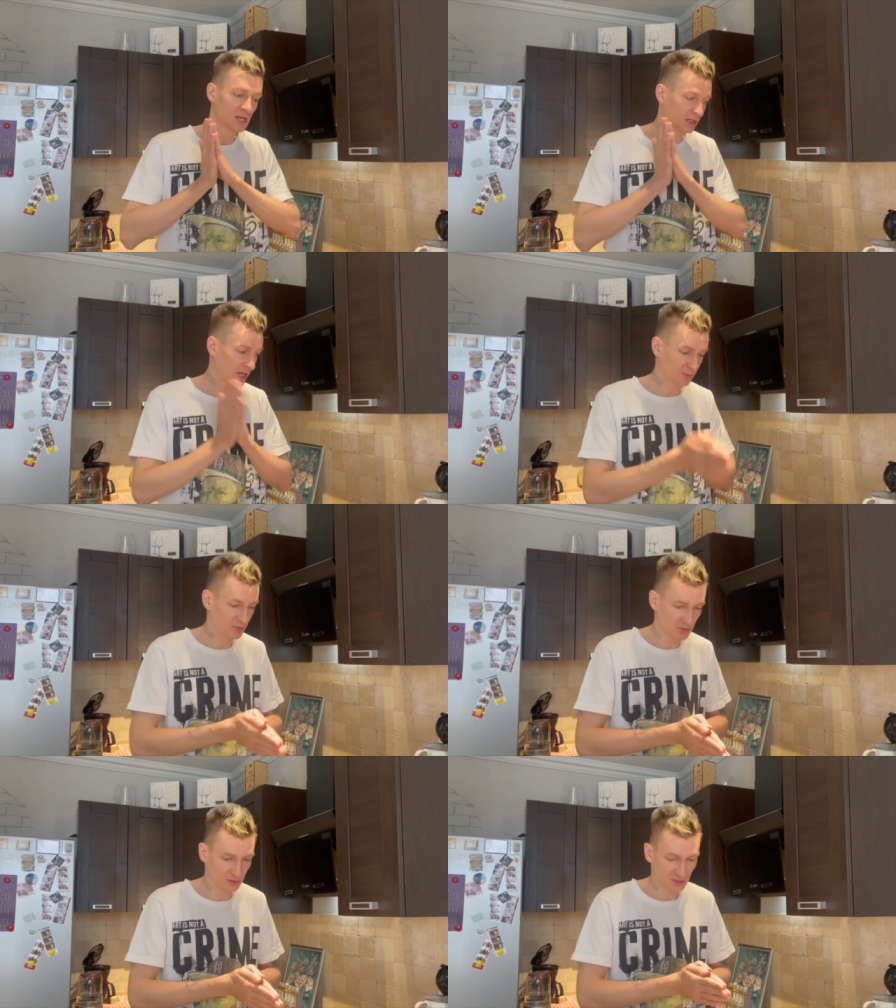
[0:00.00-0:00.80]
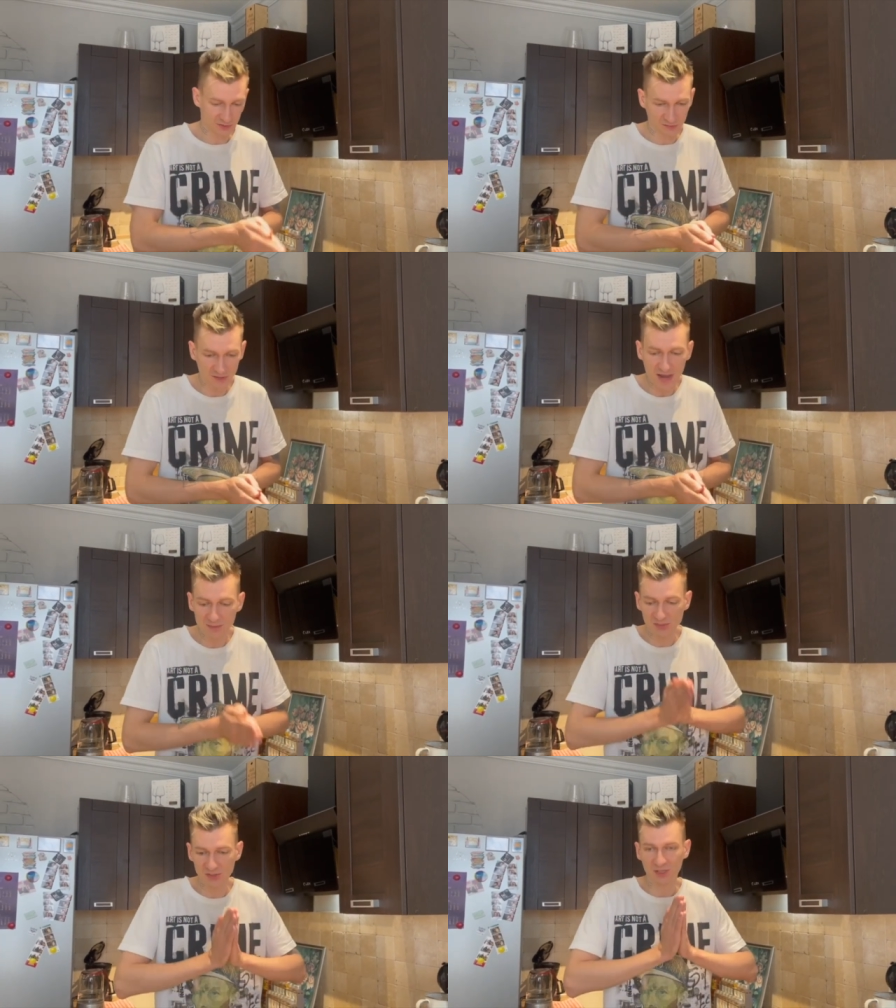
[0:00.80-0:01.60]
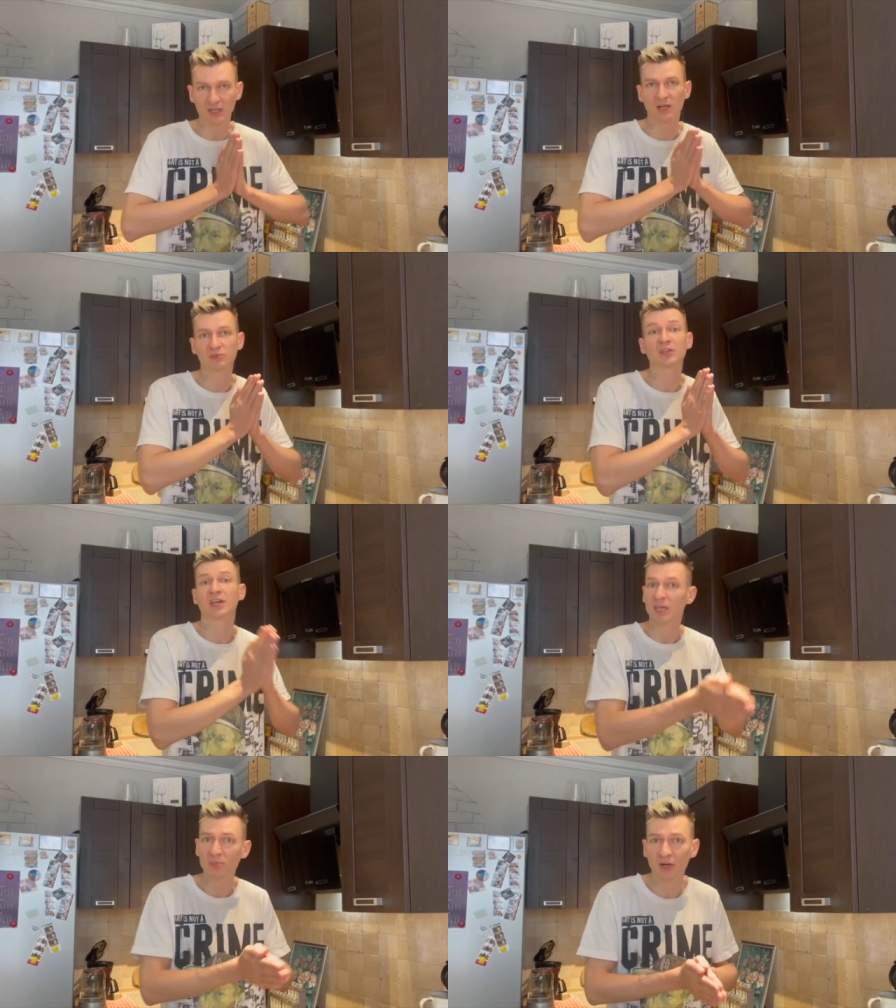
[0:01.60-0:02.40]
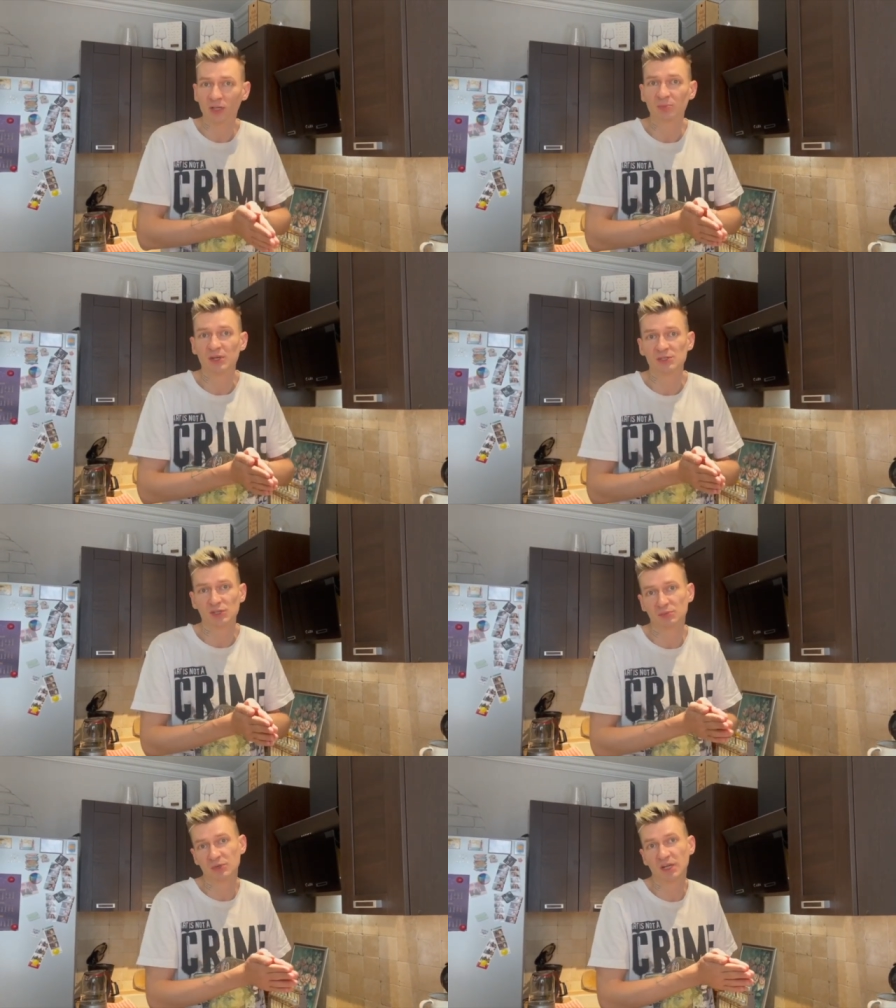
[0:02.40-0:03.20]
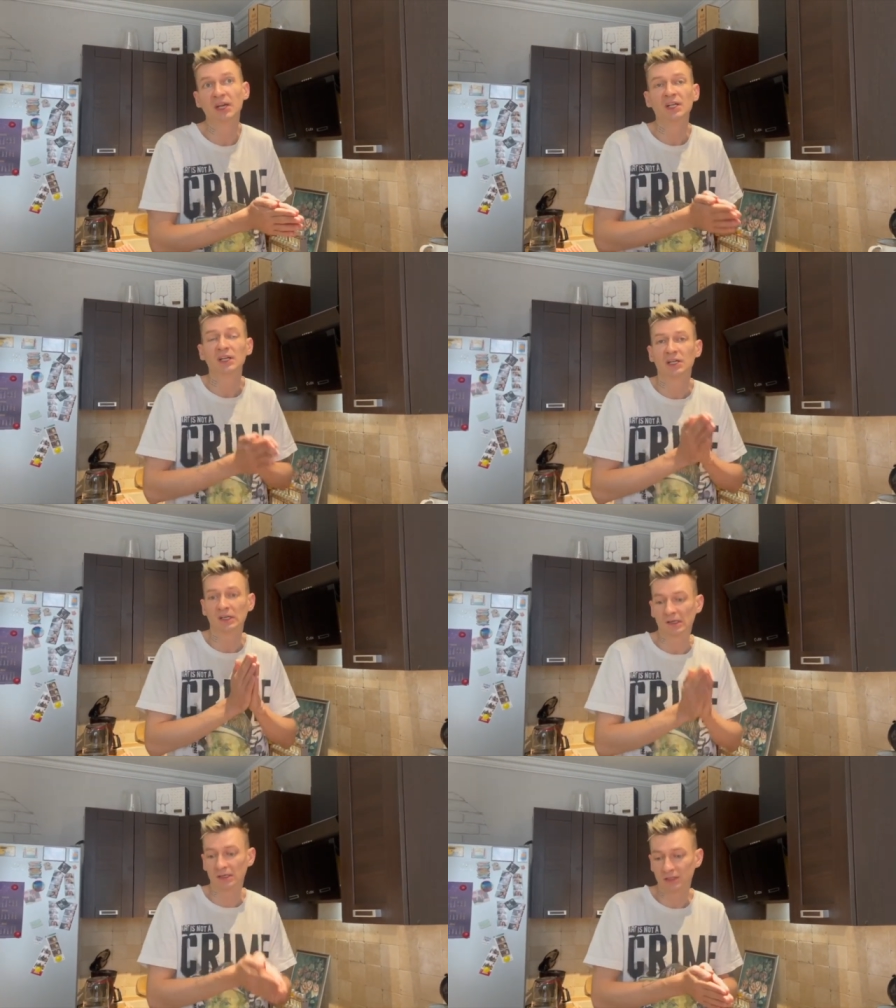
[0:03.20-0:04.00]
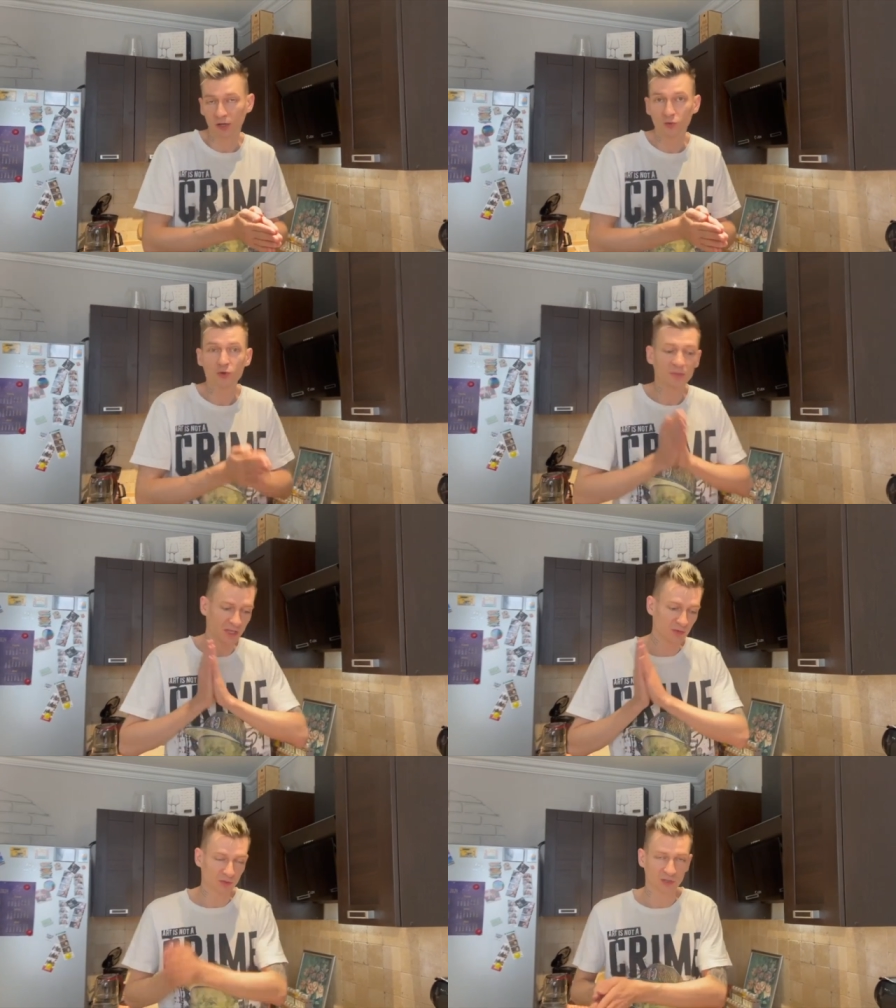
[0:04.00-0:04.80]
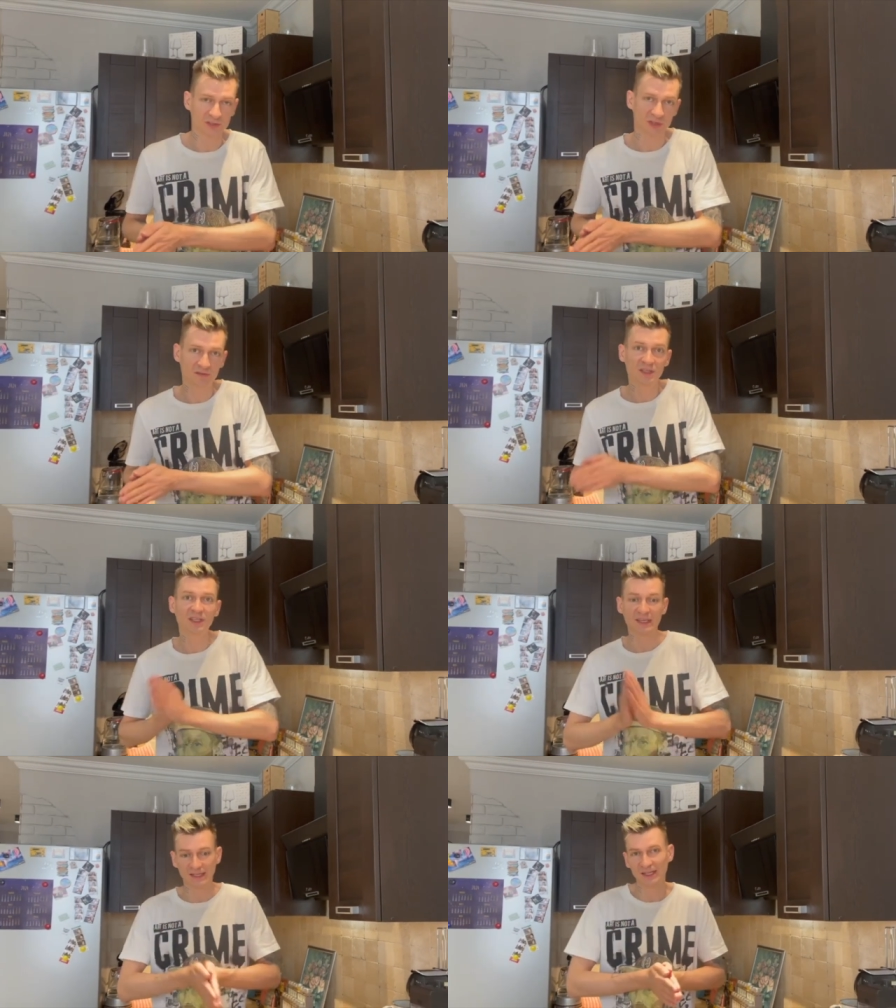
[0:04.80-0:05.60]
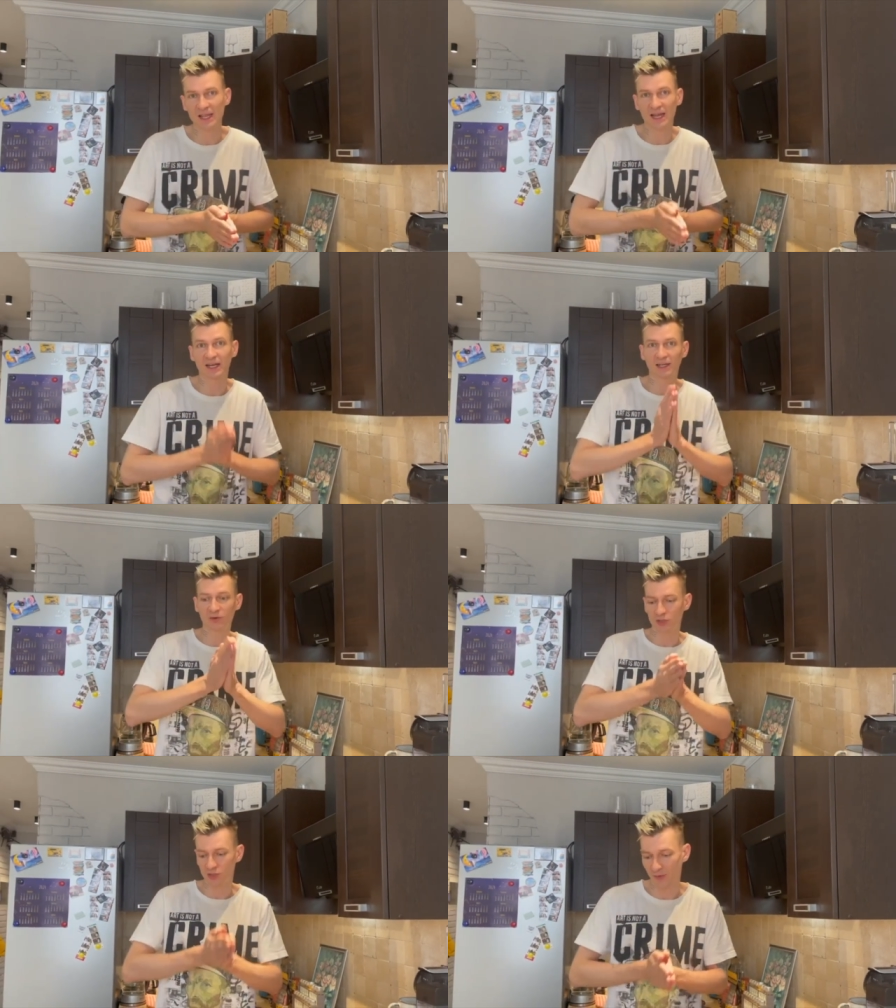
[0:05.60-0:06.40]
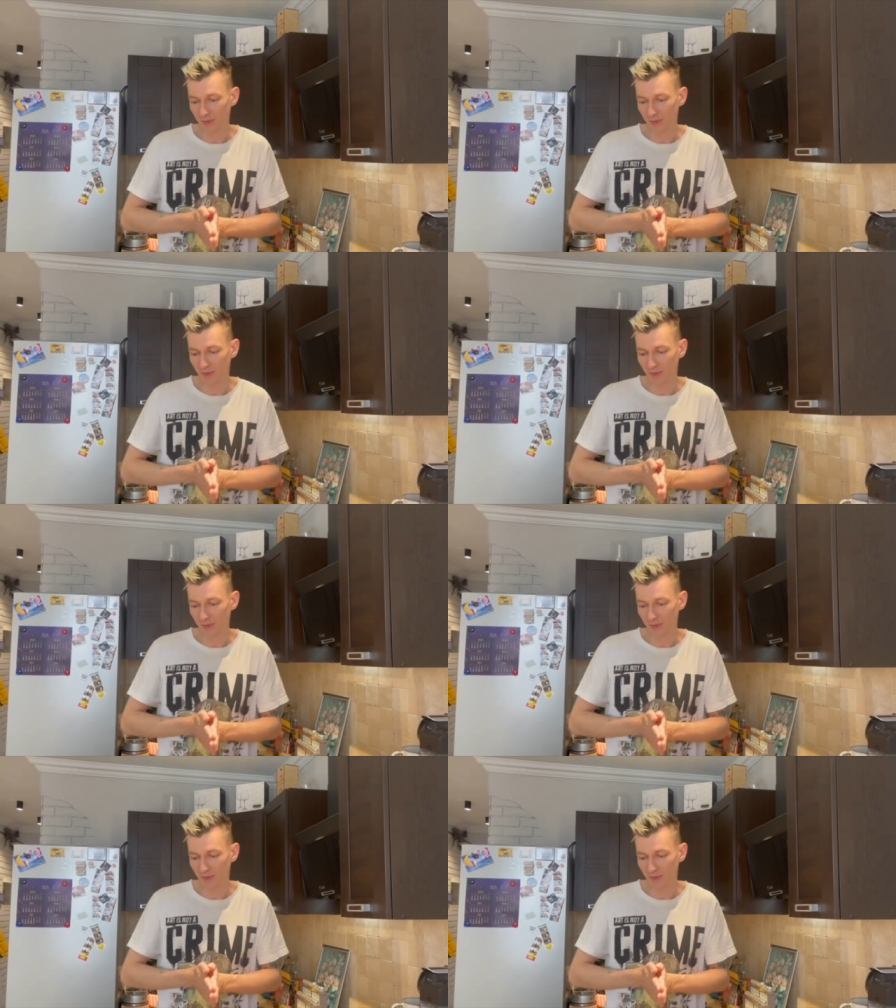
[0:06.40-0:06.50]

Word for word: как мы развиваемся, как мы, на каких маркетплейсах мы э, торгуем, какие у нас новинки и так далее. Короче,